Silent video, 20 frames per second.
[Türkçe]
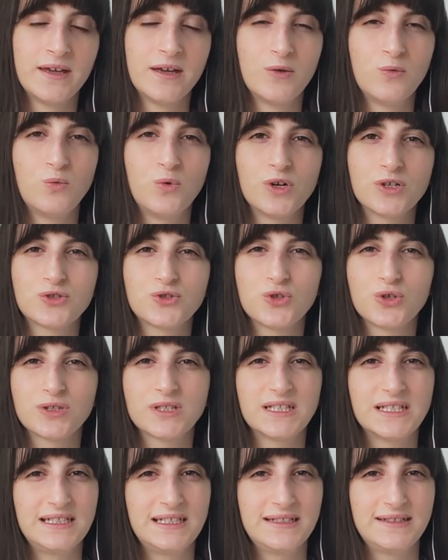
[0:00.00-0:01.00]
Word çok
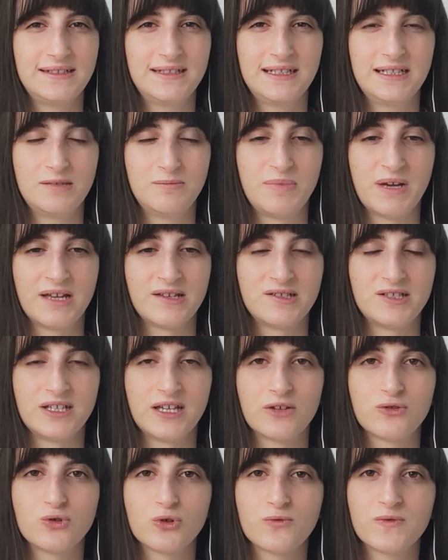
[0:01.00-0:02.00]
da iyi değil bence
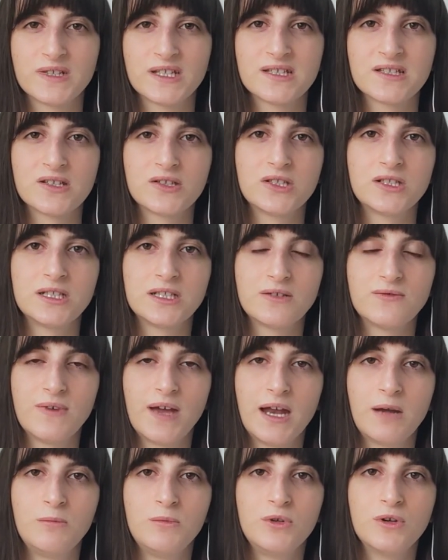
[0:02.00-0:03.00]
ya. Çok fazla seçenek
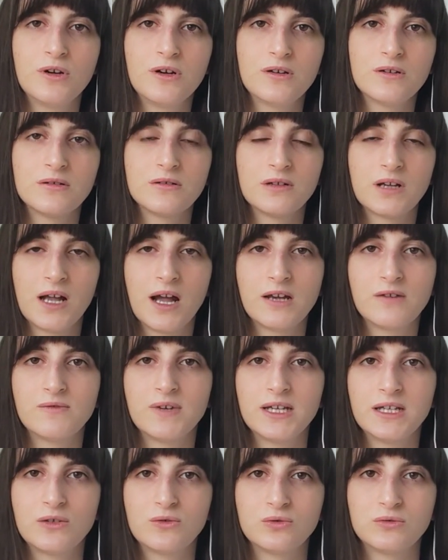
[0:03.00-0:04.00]
vermiyor.
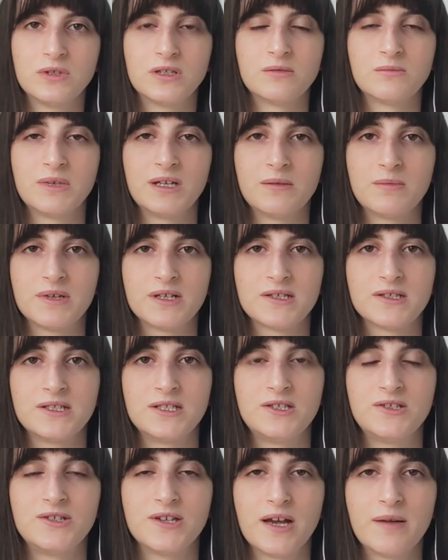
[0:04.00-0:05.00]
Canva'yı kullanmaya
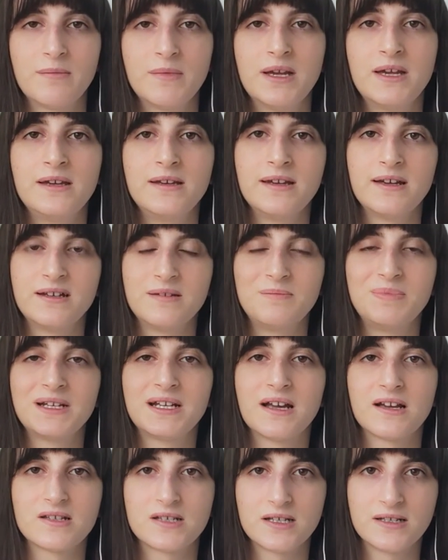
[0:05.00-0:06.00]
başlayacağım. Yani
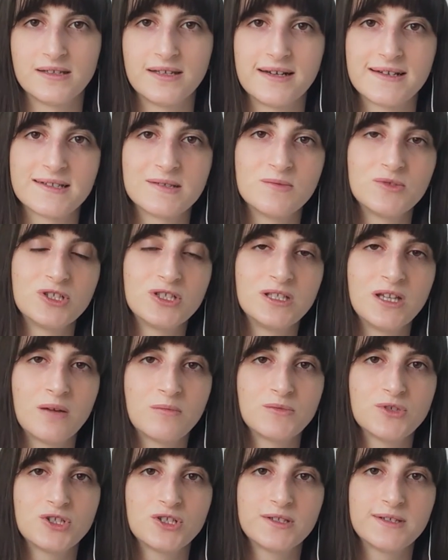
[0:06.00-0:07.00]
birkaç tane dersim için
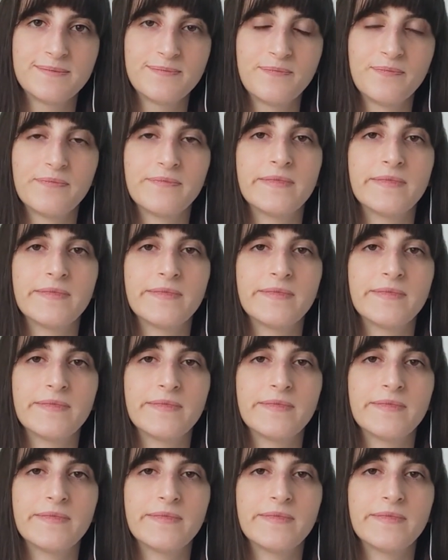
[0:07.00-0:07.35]
yapmıştım.